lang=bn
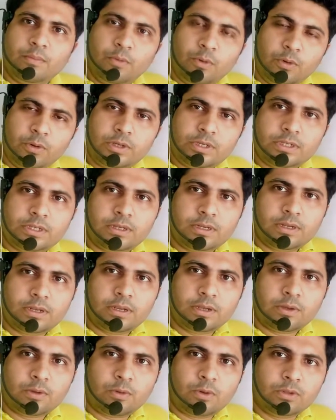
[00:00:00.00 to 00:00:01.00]
মোট
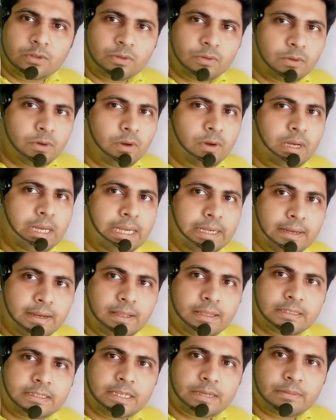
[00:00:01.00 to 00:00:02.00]
কতগুলো লেটার
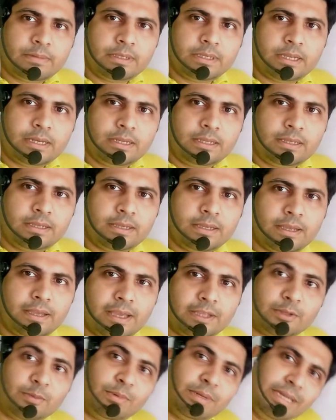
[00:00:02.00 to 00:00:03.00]
আছে আমরা জানি
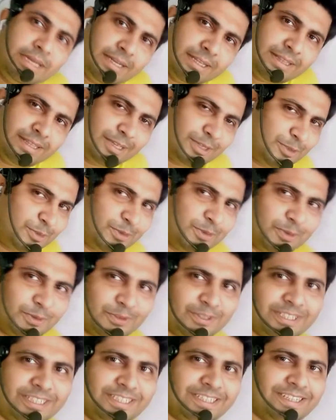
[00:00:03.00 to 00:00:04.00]
একদম লেটার থেকে শুরু
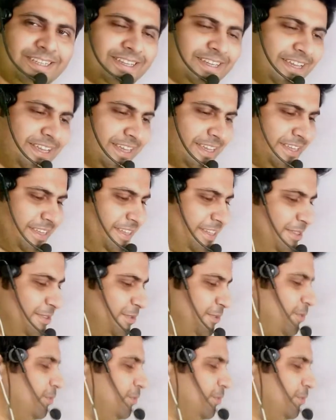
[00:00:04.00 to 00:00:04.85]
করছি হ্যাঁ তো